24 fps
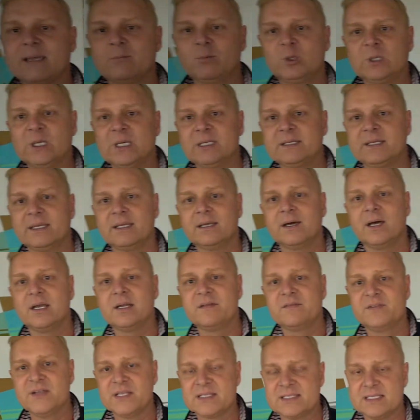Monate,
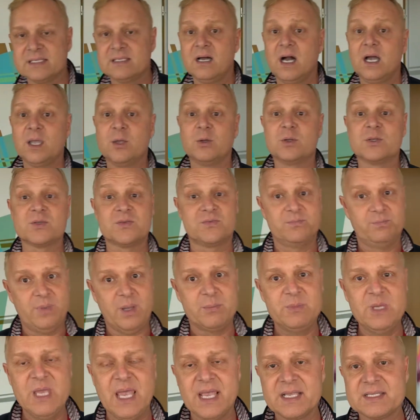alle 14 Tage oder bei
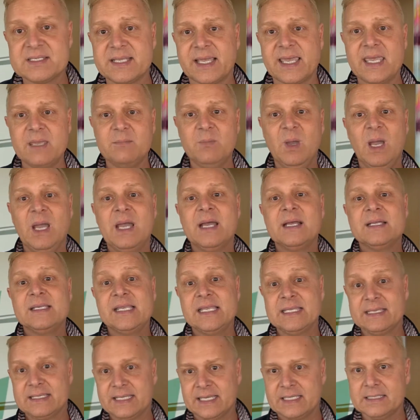mir extrem
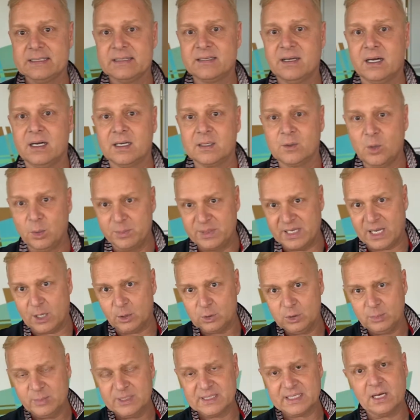jeden dritten Tag. Komme ich auch
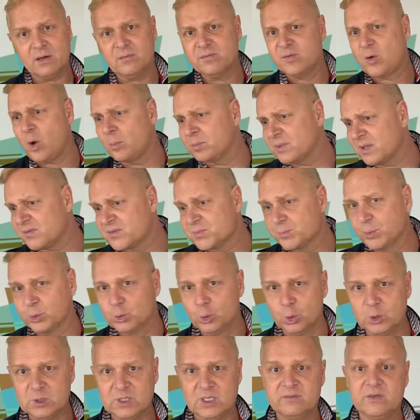noch mal drauf, kommt aufs
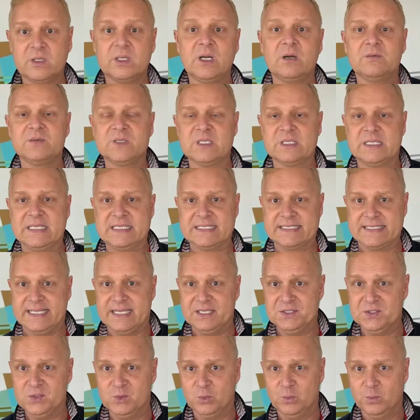Produkt auf an, auf die
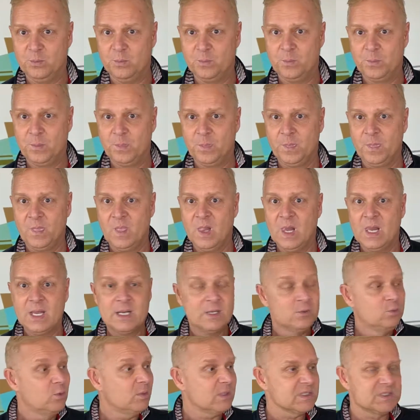Dienstleistung.
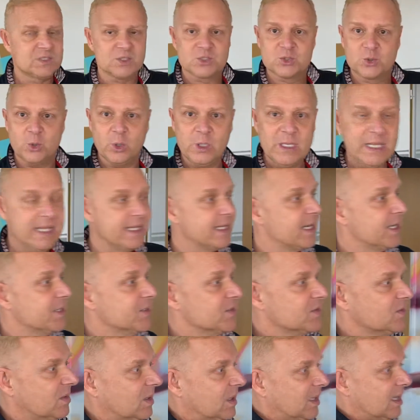Nur was das Schöne hier
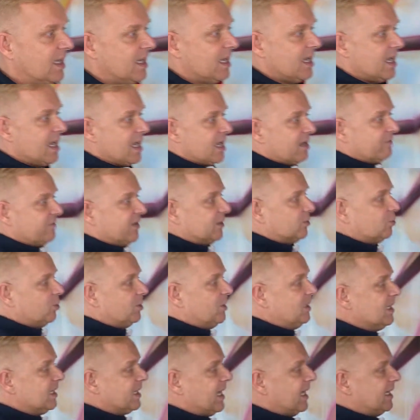ist, wenn du
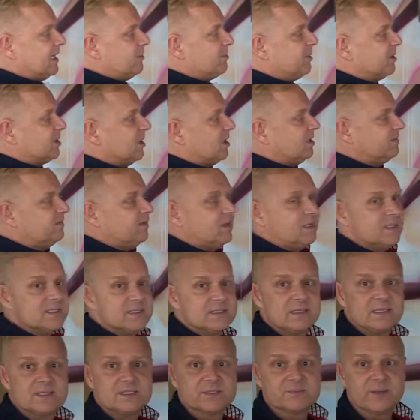hier keinen Bedarf
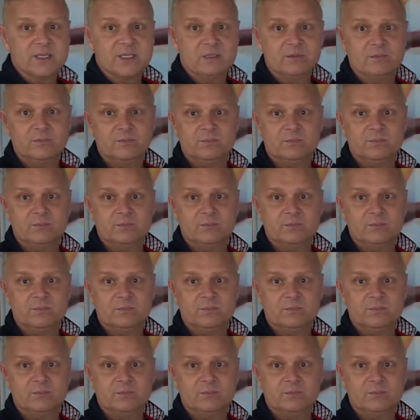hast, Sven,